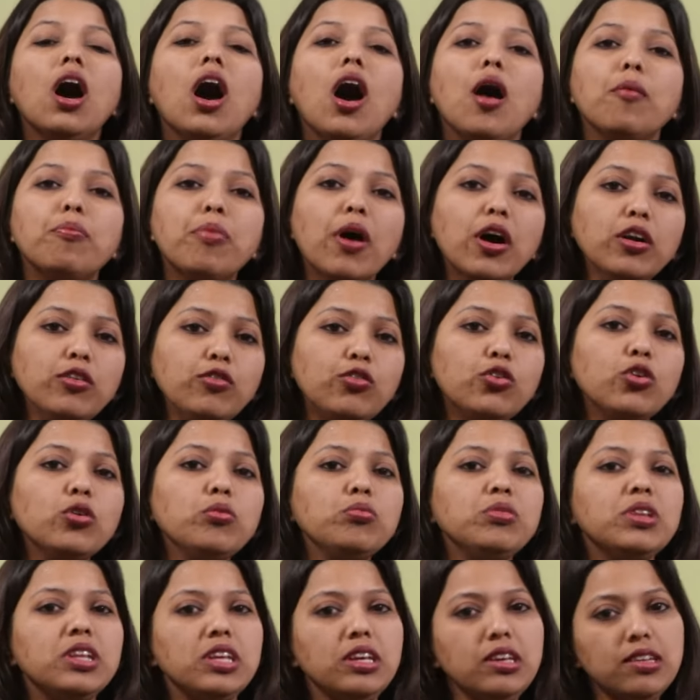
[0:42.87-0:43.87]
अपार्ट
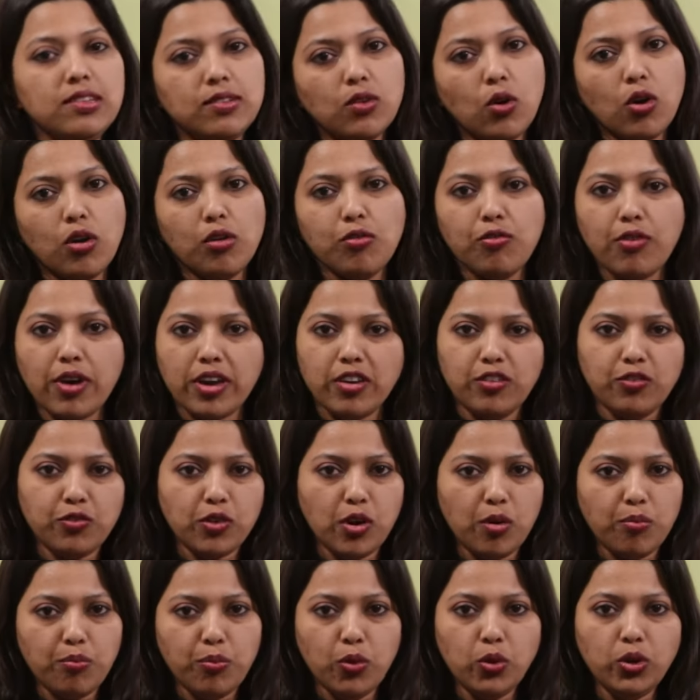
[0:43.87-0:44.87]
फ्रॉम दीज ऑल फाइव
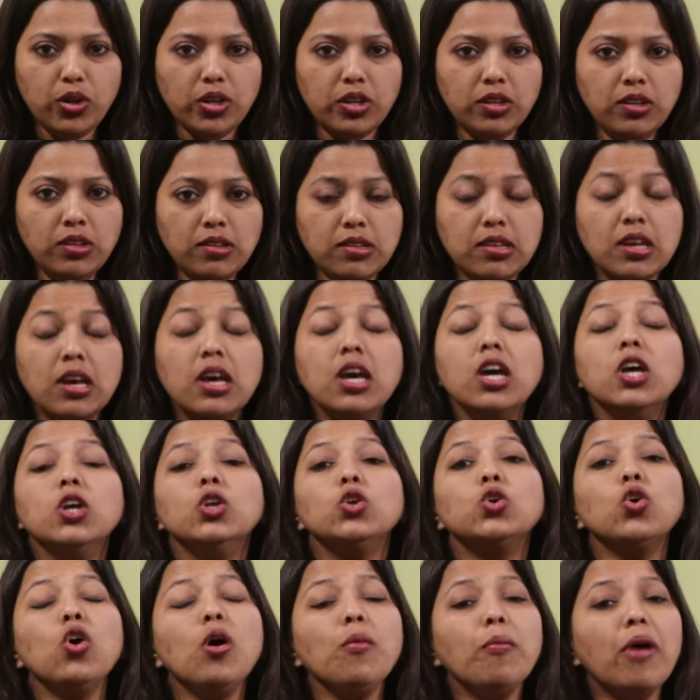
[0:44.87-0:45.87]
कंपोनेंट्स
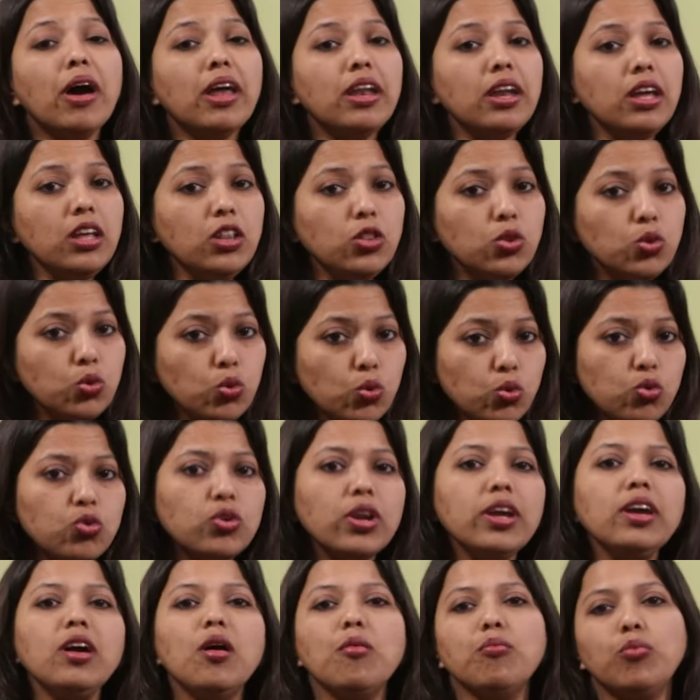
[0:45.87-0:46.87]
जो हमारे
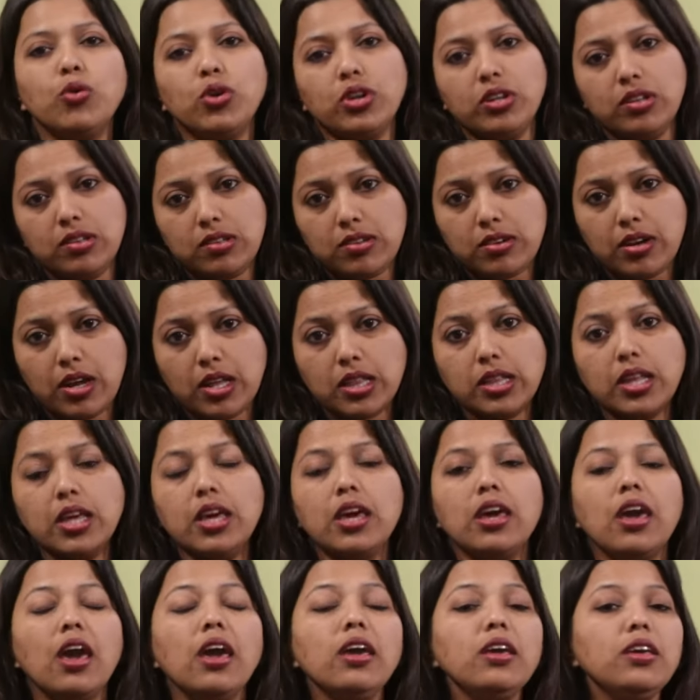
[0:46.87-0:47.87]
दूसरे कंपोनेंट्स रहते
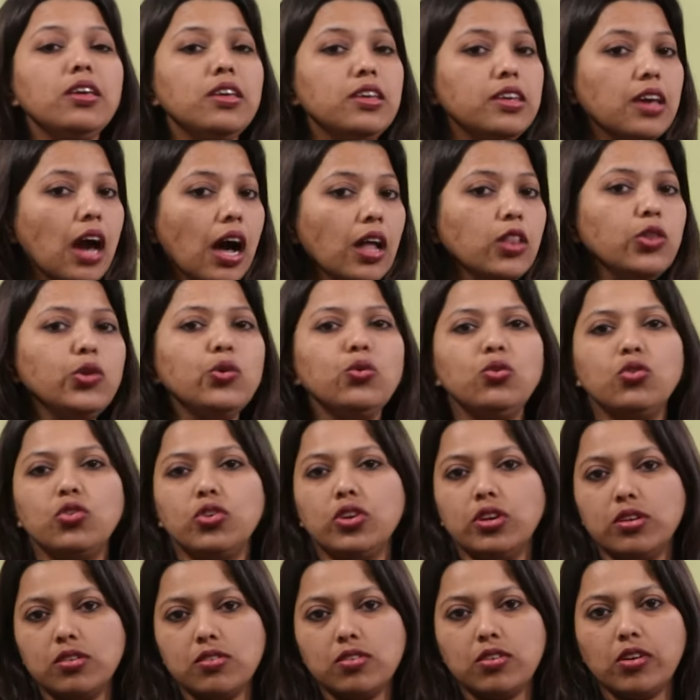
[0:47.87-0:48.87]
हैं या
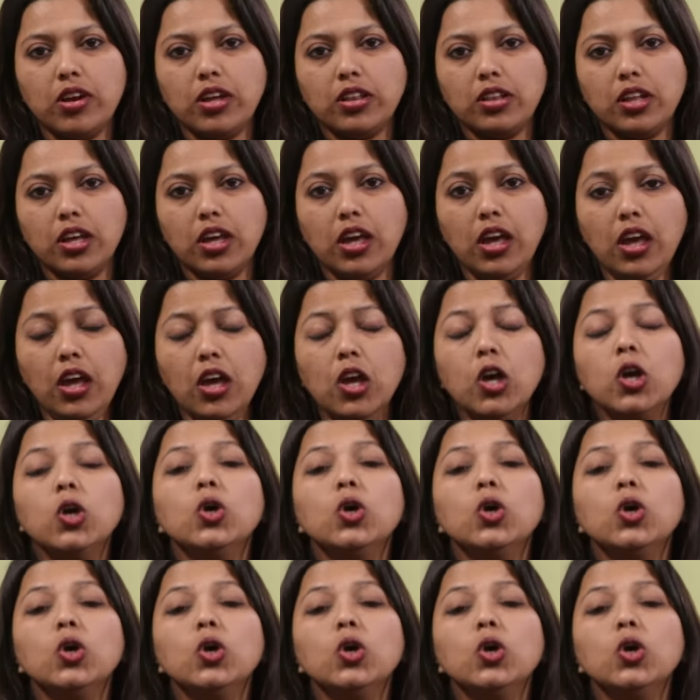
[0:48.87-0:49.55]
न्यूट्रिएंट्स रहते हैं